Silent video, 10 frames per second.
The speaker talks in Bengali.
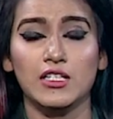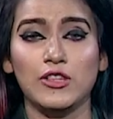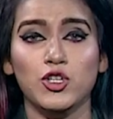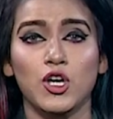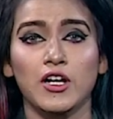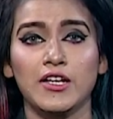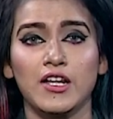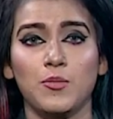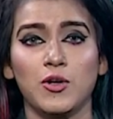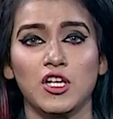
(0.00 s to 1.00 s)

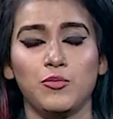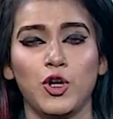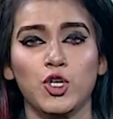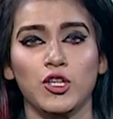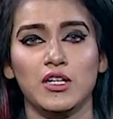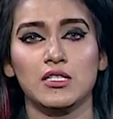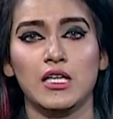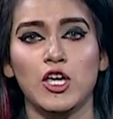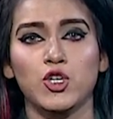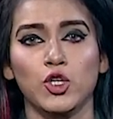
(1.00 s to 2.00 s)
জাতিসংঘের নিরাপত্তা পরিষদের
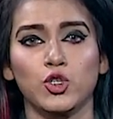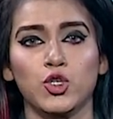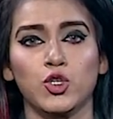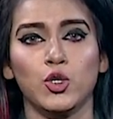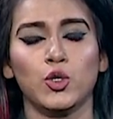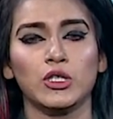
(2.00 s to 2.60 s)
স্থায়ী সদস্য